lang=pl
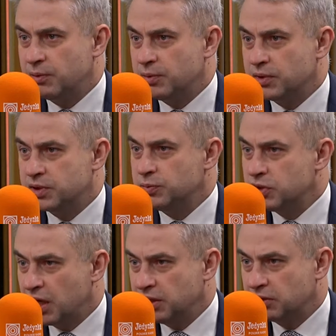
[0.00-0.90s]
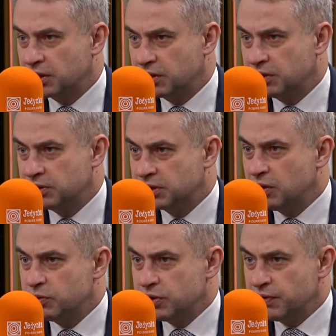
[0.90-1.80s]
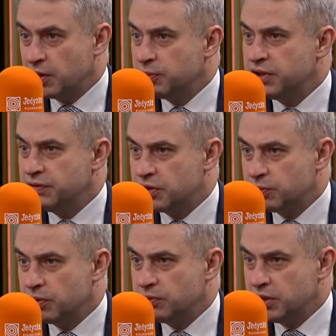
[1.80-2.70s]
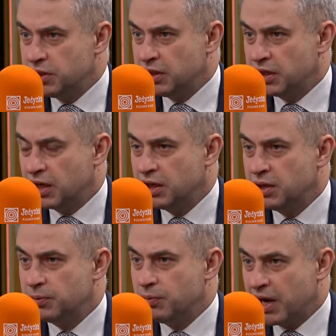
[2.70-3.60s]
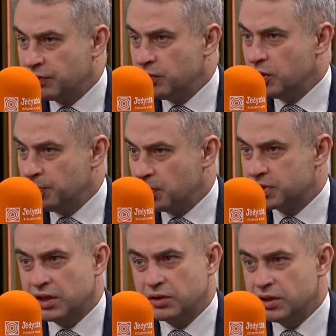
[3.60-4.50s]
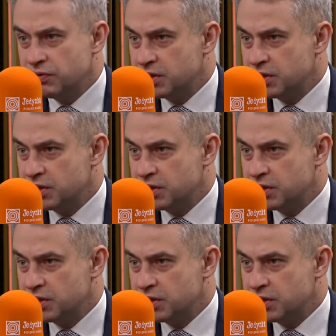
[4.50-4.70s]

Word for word: albo zmuszani do takiego języka używają, bo nie wytrzymują ciśnienia, bo martwią się o Polskę. To jest